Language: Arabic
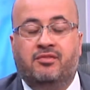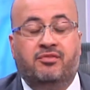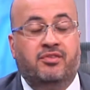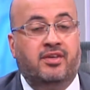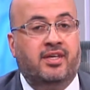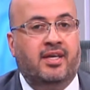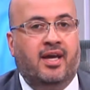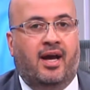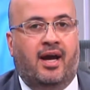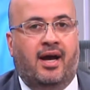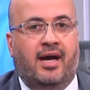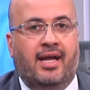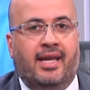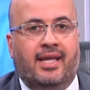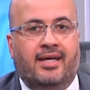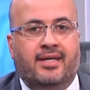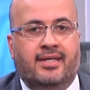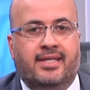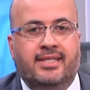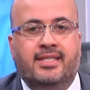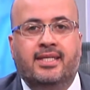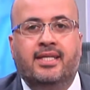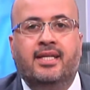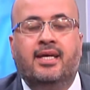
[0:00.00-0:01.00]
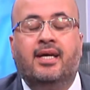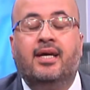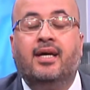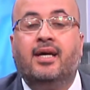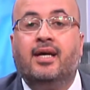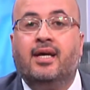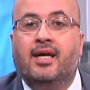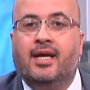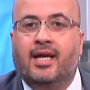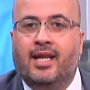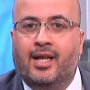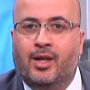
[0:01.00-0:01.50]
في
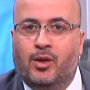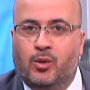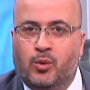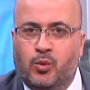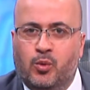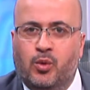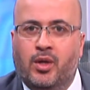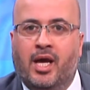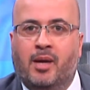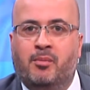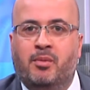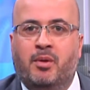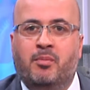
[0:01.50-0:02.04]
حلقتنا الاولى